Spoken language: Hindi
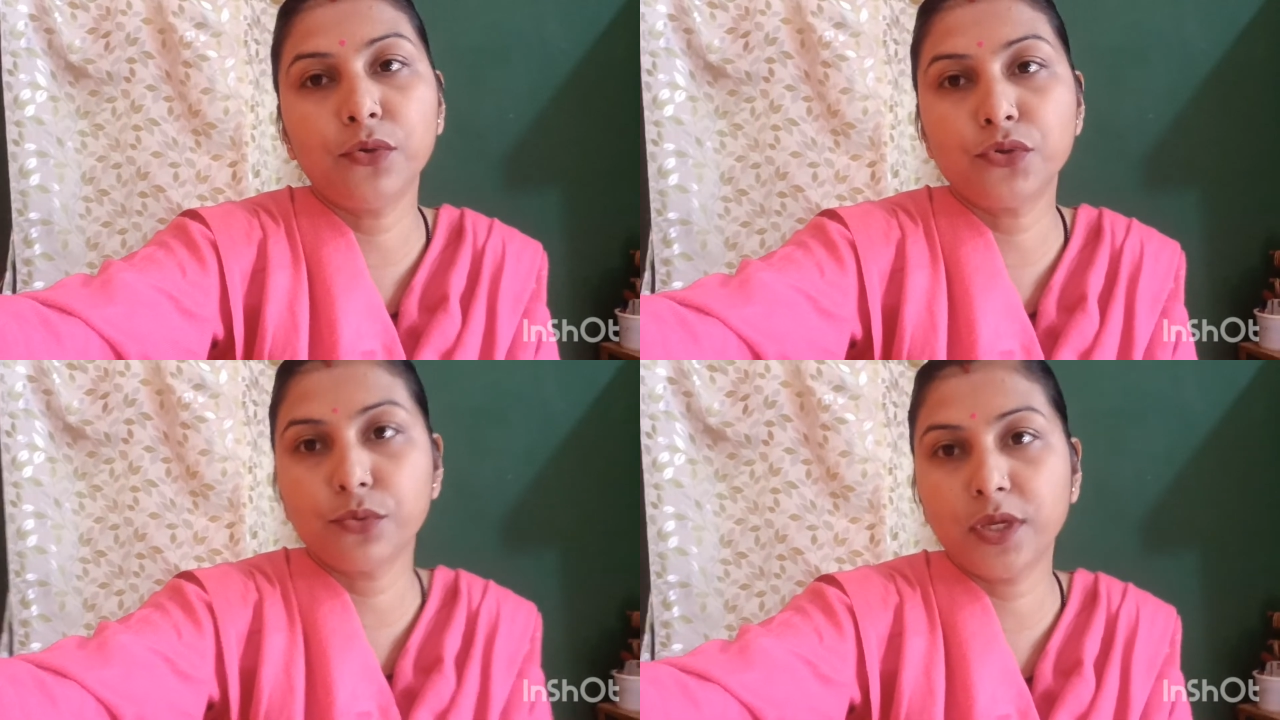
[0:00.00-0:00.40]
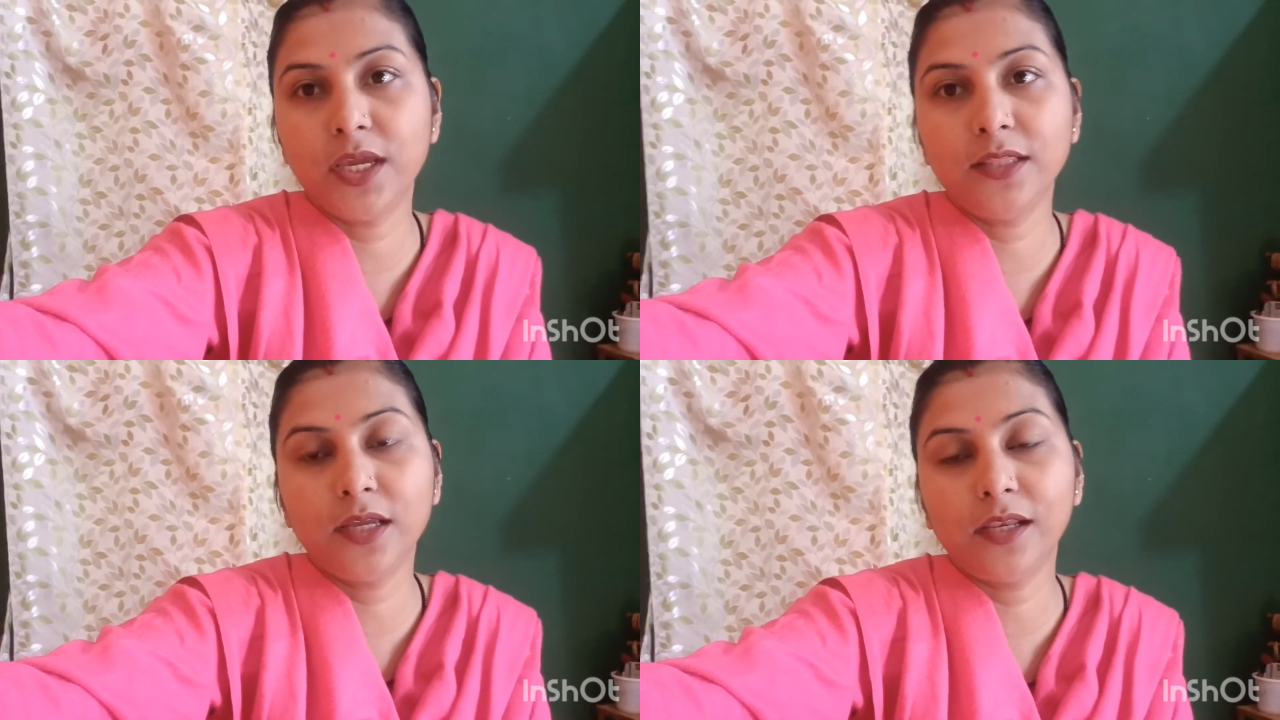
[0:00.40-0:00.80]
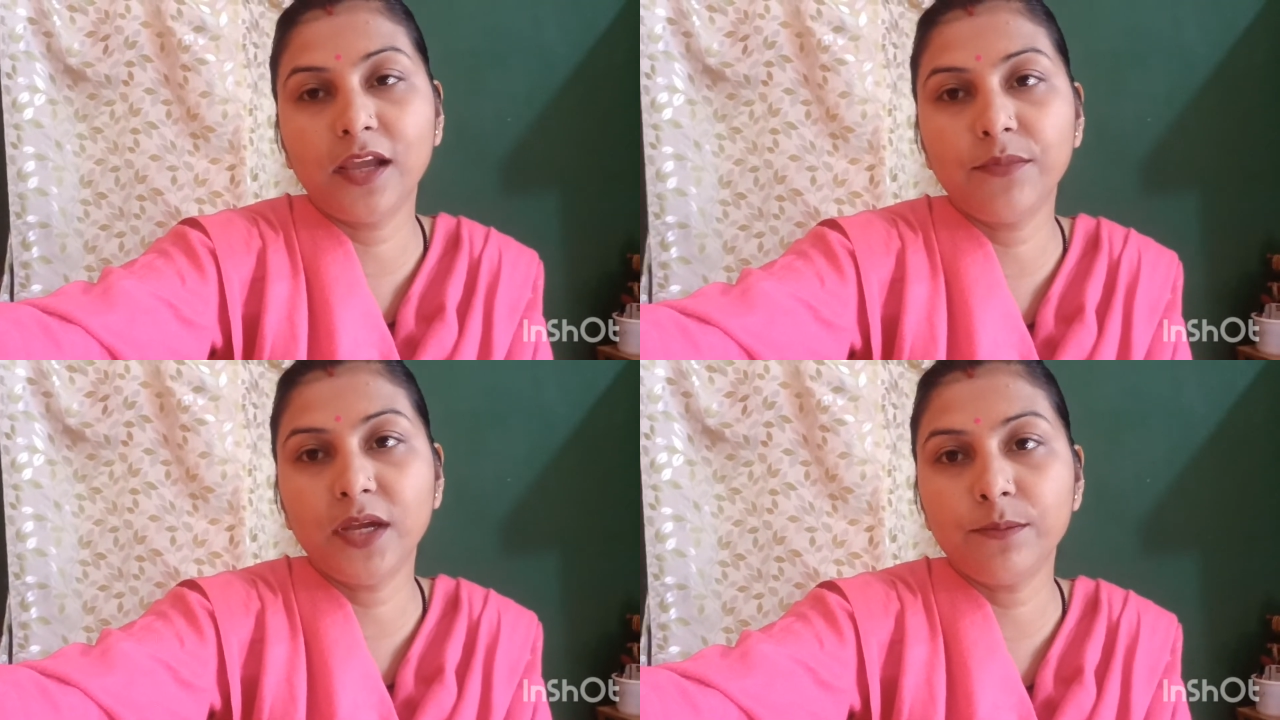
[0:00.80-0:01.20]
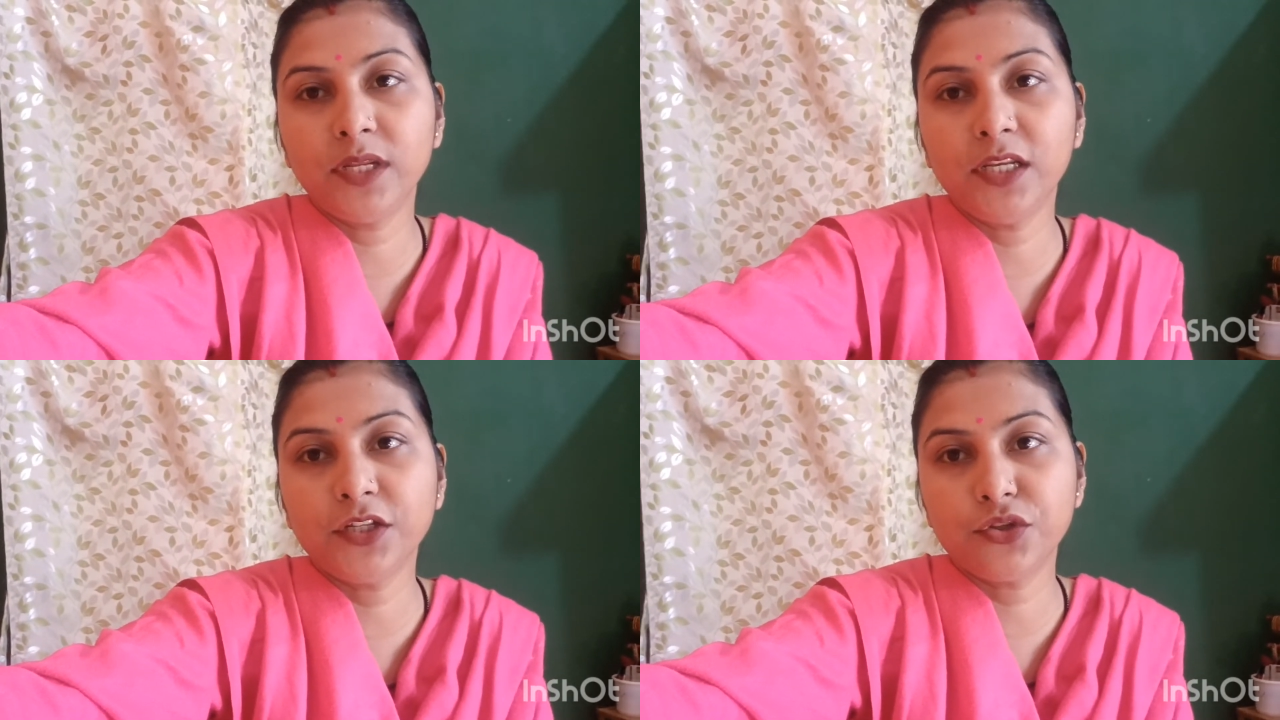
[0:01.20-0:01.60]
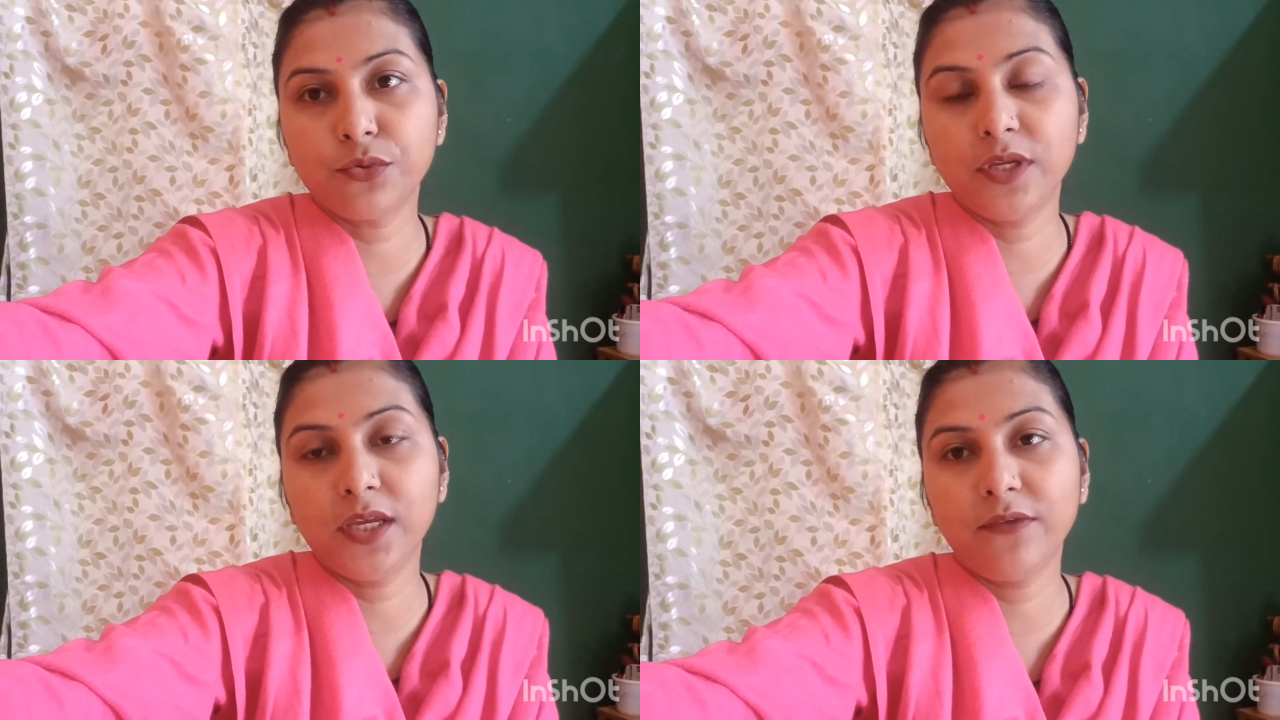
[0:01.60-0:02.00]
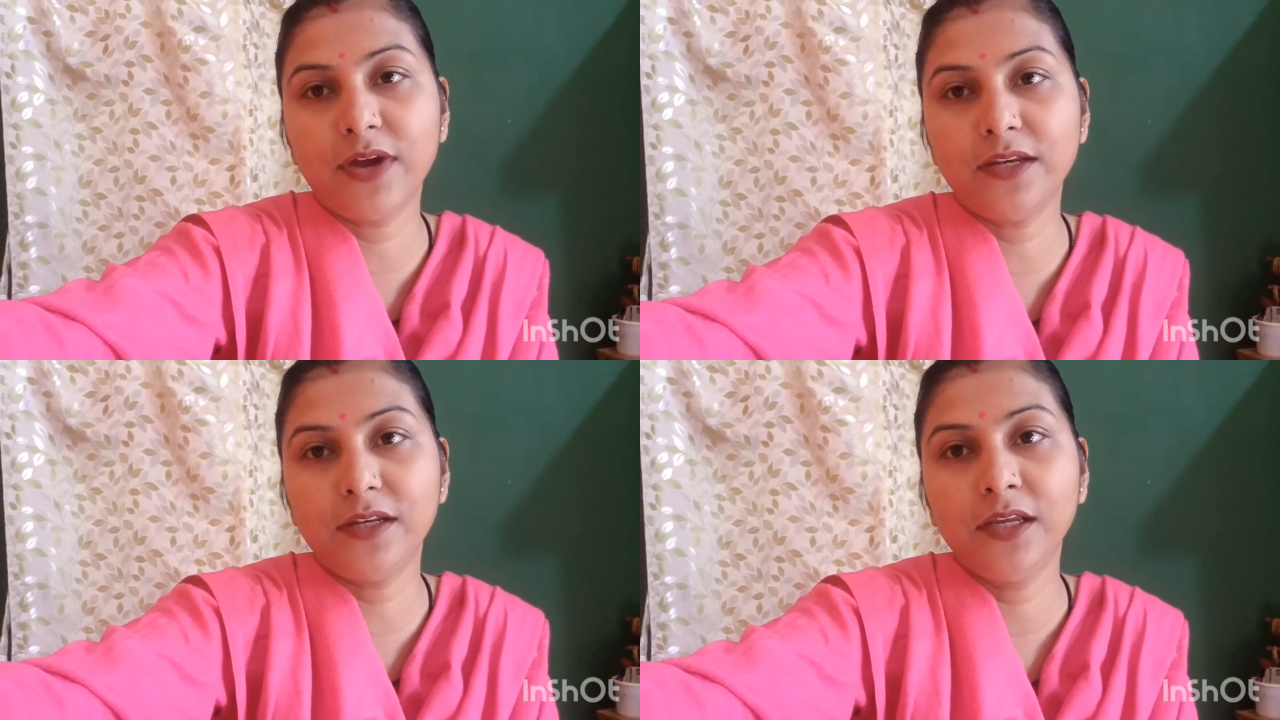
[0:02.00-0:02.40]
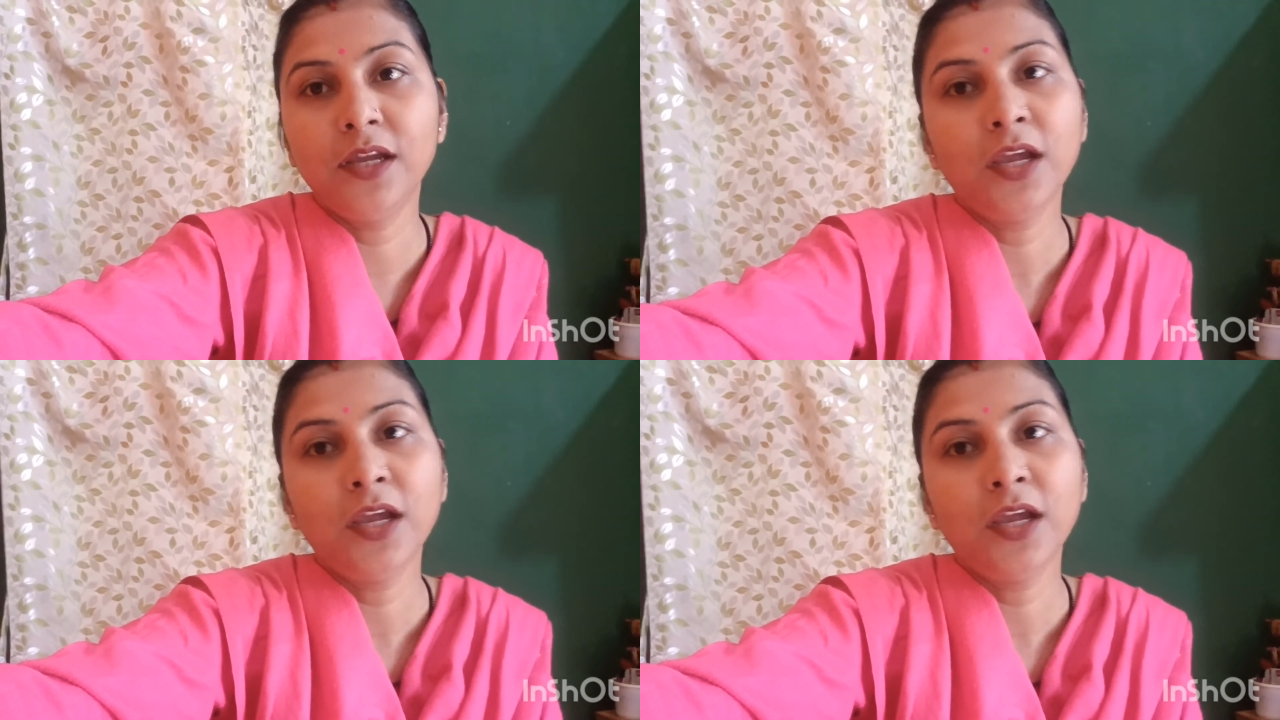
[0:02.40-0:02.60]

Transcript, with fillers: हो चुकी है दहलियाँ भी हमने लिख चुकी हैं फाइनली